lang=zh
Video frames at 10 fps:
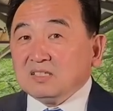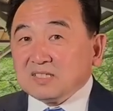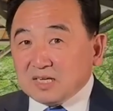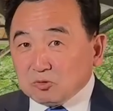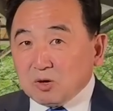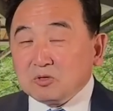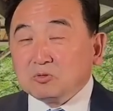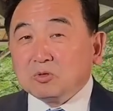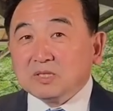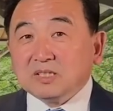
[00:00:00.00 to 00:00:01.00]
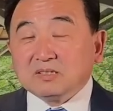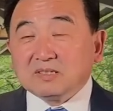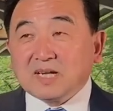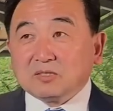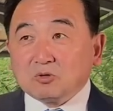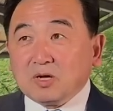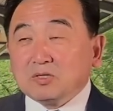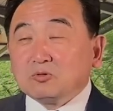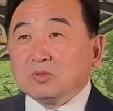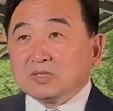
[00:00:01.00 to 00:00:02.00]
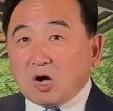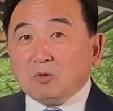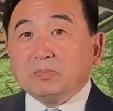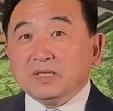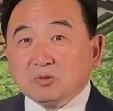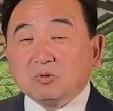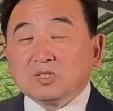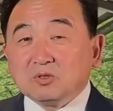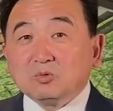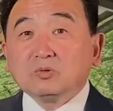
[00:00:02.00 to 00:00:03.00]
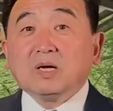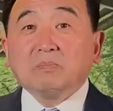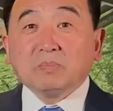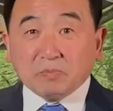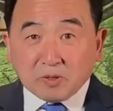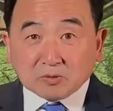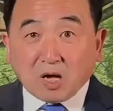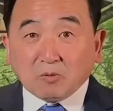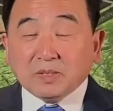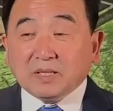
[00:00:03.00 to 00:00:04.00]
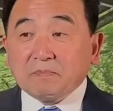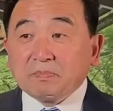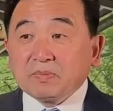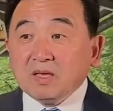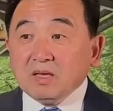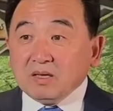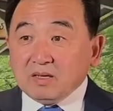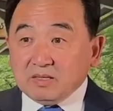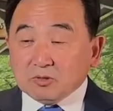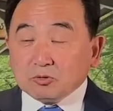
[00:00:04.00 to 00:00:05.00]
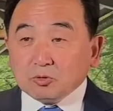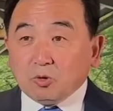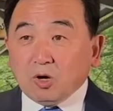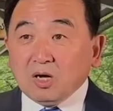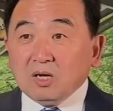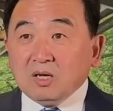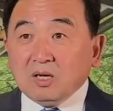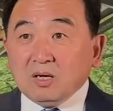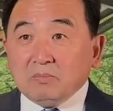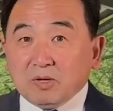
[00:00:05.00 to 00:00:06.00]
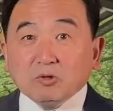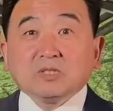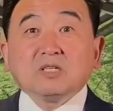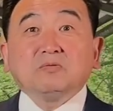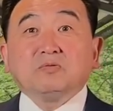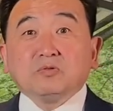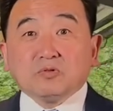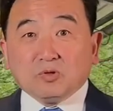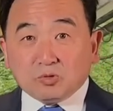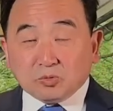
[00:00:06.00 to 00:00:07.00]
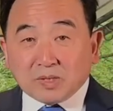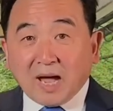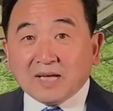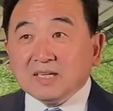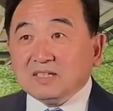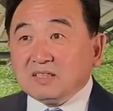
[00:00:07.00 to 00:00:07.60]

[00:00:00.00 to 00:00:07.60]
在传说的在传说倒闭的过程中呢，并没有倒闭，也就是说，美国政府所出台的，